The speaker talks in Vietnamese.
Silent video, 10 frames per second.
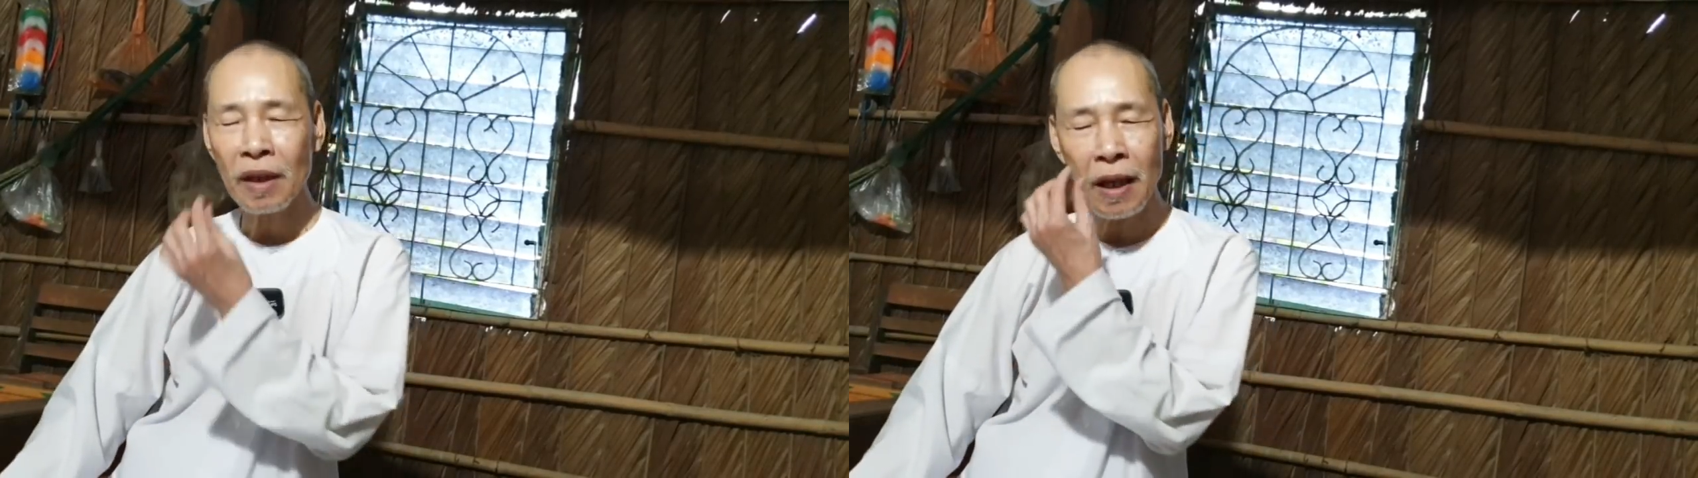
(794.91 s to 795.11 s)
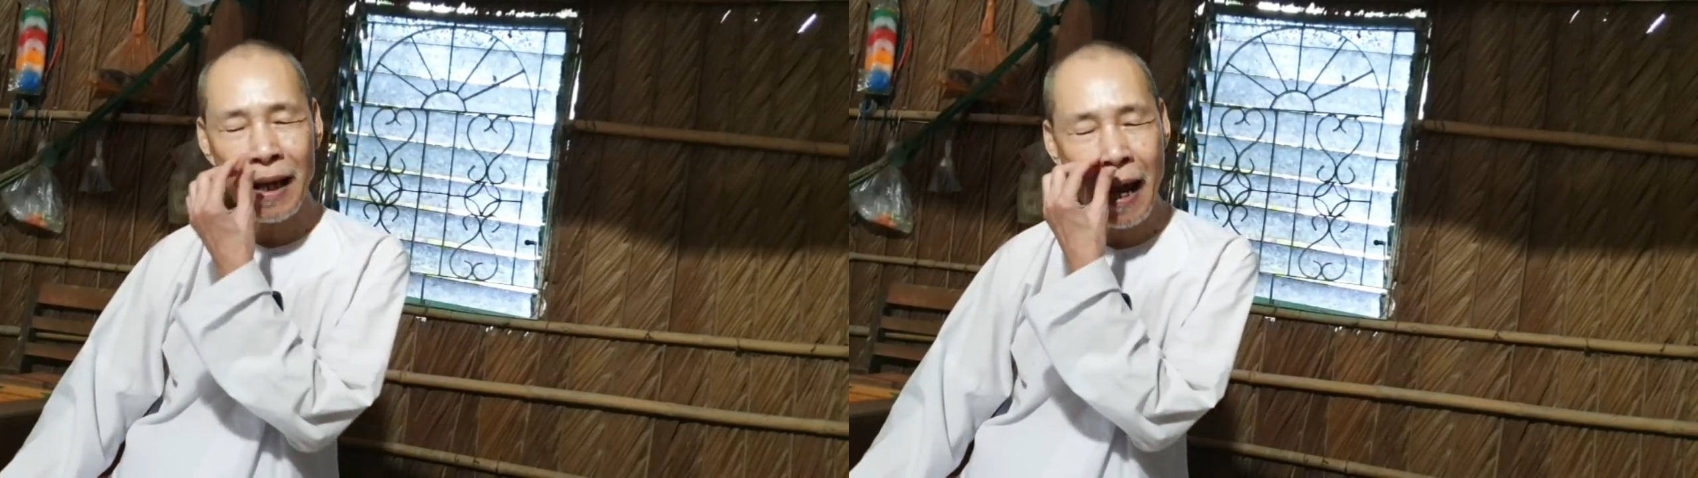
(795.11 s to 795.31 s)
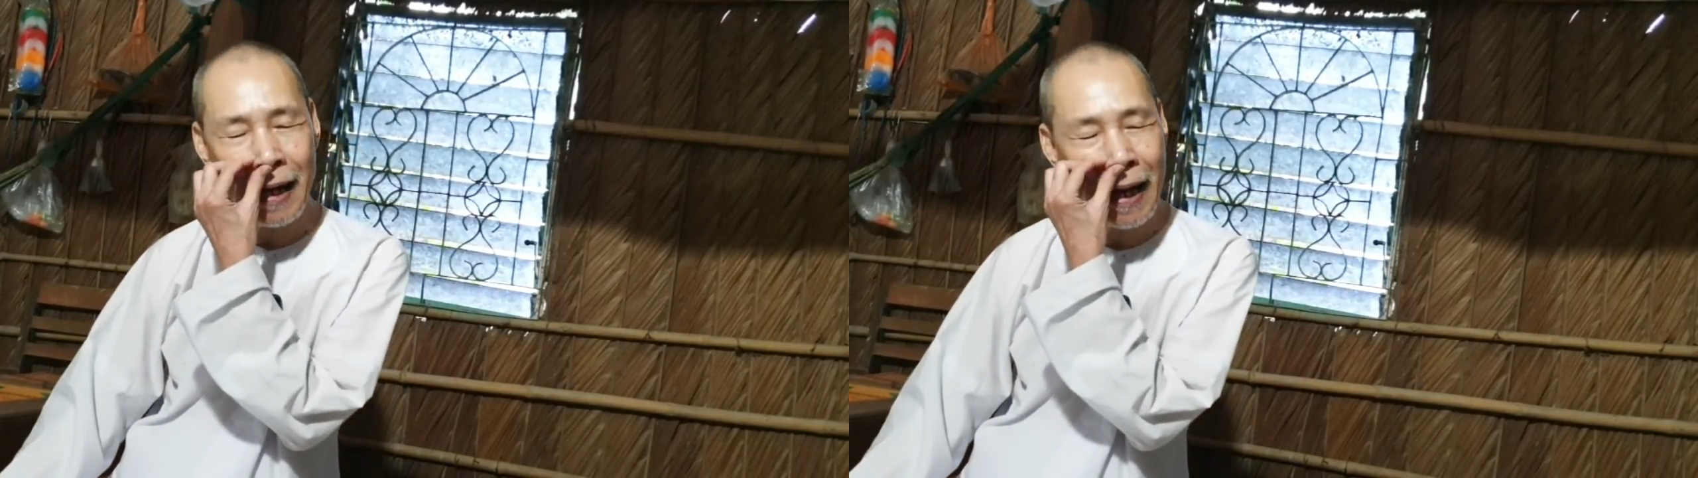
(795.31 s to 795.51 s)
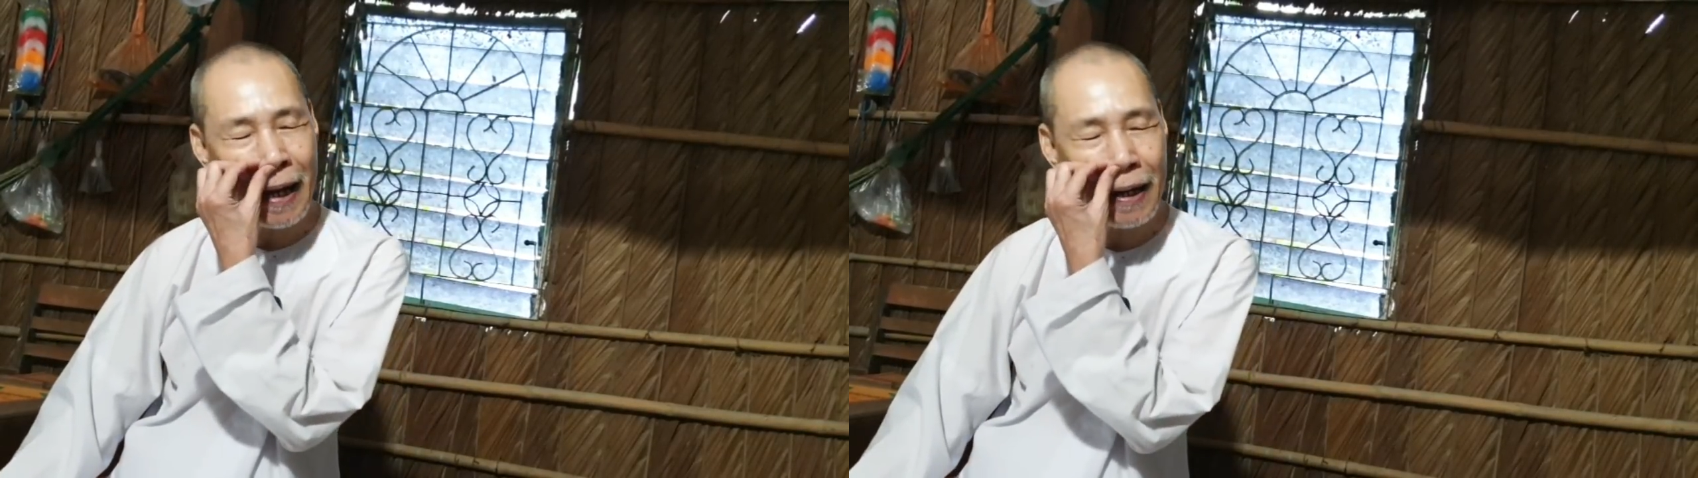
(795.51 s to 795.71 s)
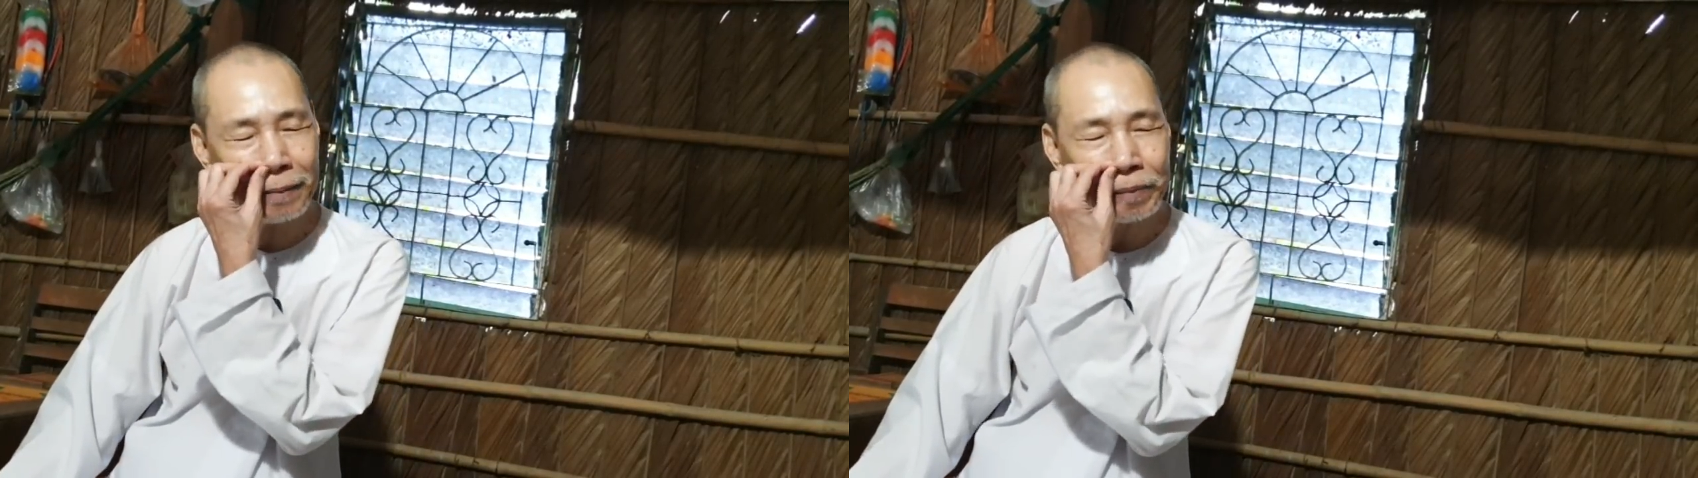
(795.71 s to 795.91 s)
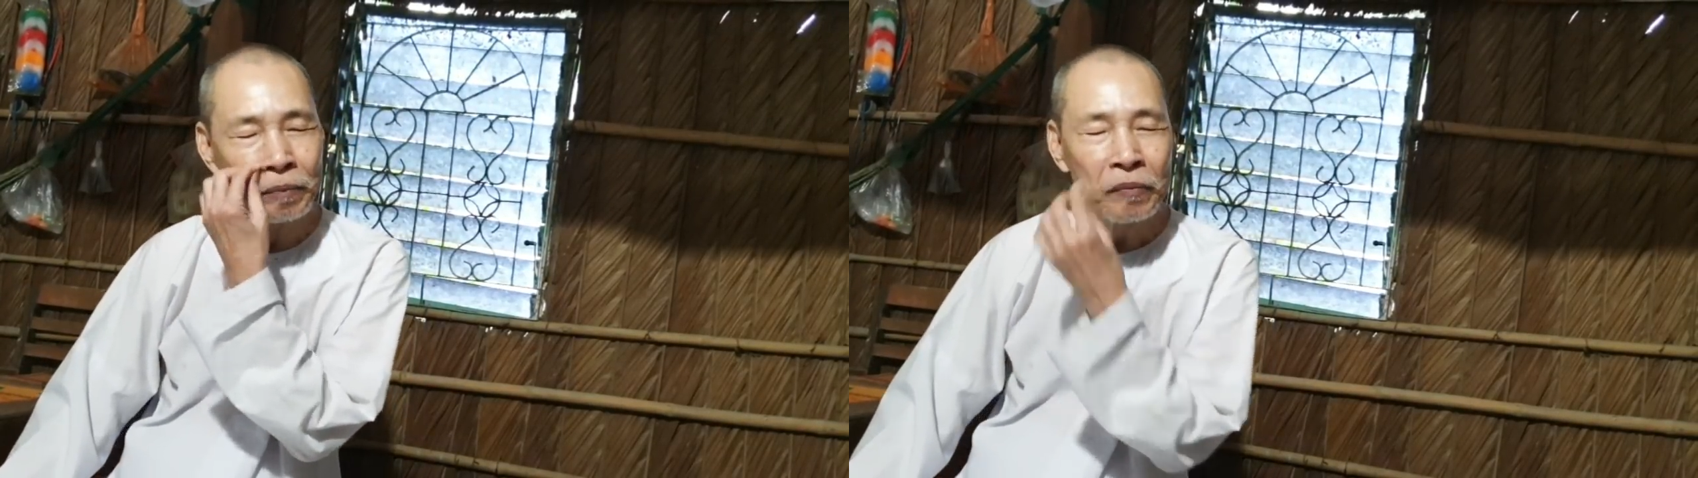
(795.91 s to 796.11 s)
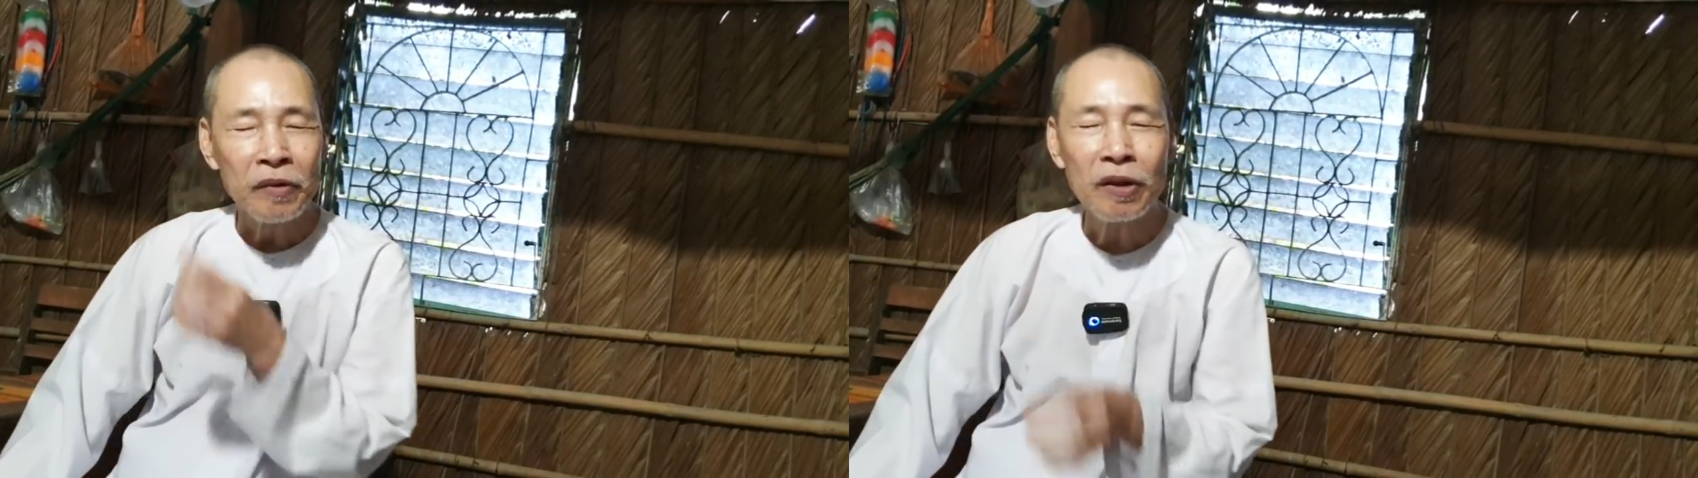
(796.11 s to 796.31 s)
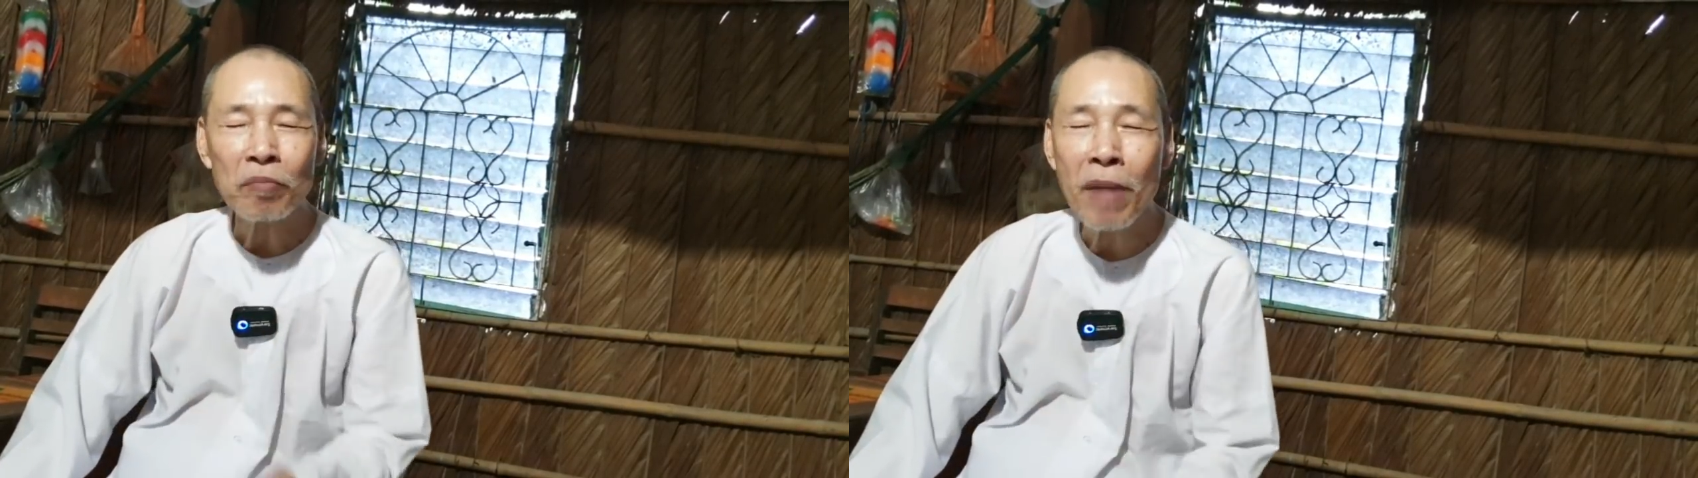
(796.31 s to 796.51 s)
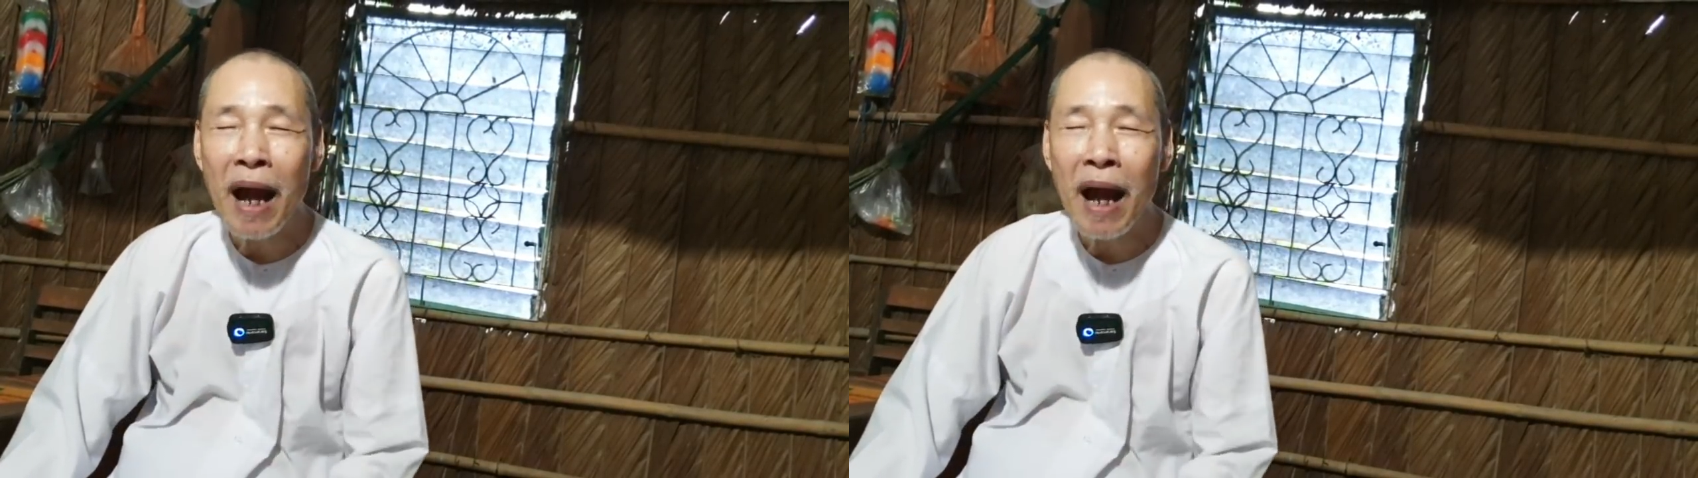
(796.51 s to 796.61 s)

thì cái hạng này là trong